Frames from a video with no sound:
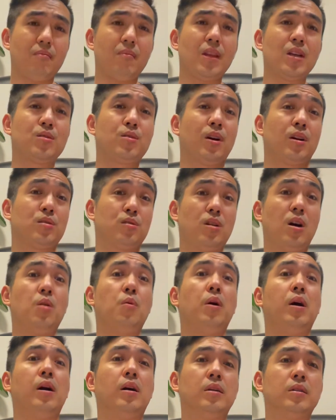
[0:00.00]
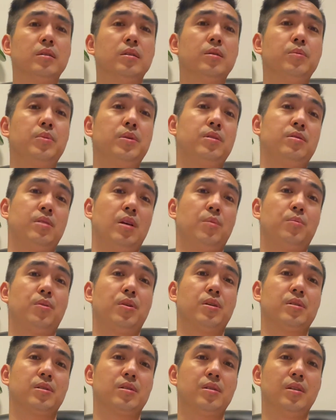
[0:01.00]
这个上网 Pete
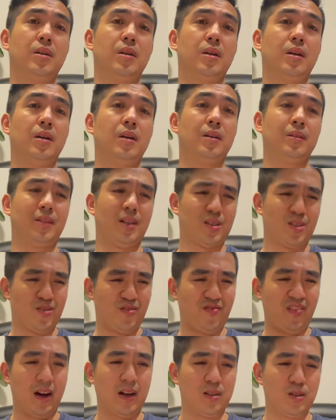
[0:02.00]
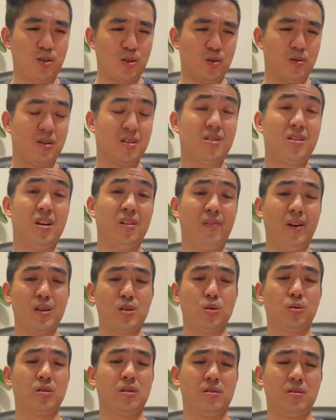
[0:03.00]
Sampras，但是反手和接发
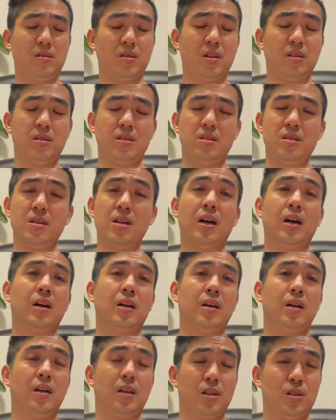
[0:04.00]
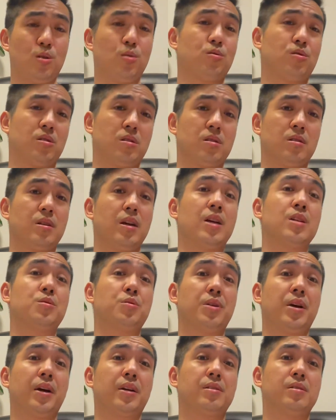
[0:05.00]
球的世界第一啊，就是
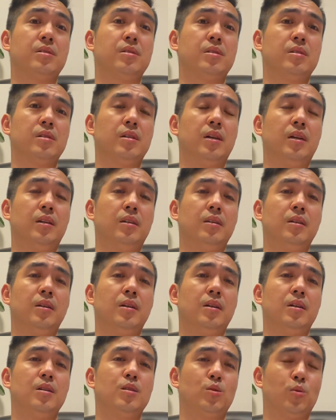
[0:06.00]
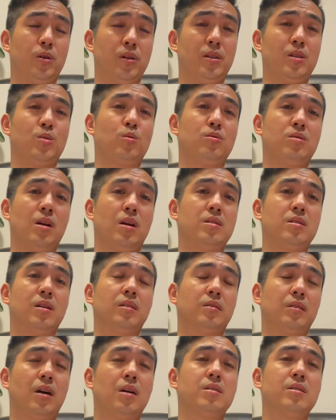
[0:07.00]
Andre Agassi 啊，所以你就想想
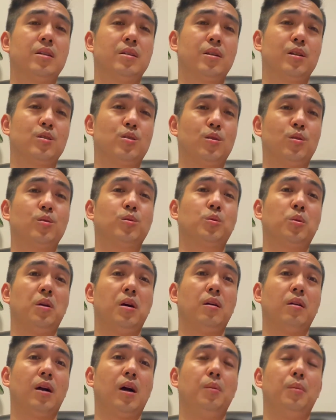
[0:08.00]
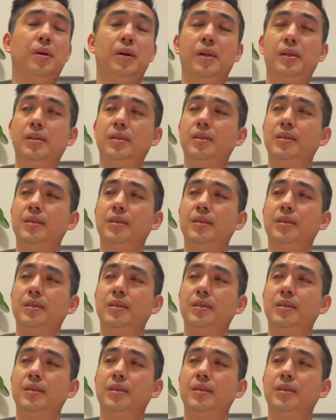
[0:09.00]
当年这个球有多好看了啊！